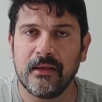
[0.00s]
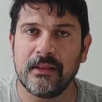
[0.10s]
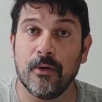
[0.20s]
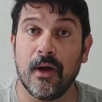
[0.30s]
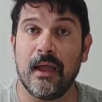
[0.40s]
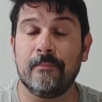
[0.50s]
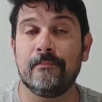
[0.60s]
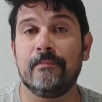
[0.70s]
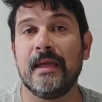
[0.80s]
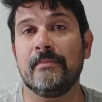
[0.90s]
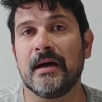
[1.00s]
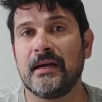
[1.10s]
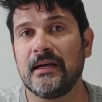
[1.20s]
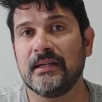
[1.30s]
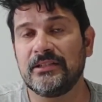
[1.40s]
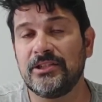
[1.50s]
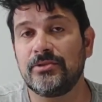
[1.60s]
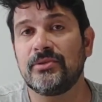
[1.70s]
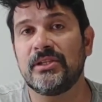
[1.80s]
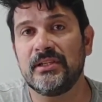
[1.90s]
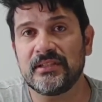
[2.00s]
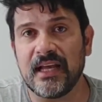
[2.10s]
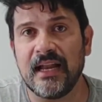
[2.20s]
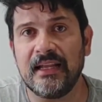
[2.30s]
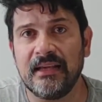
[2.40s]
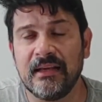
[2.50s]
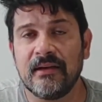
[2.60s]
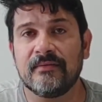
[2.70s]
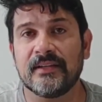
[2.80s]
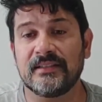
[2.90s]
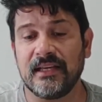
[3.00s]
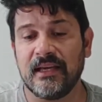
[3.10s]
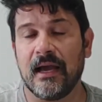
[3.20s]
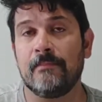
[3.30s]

Então é bem bacana a gente utilizar ali, fazer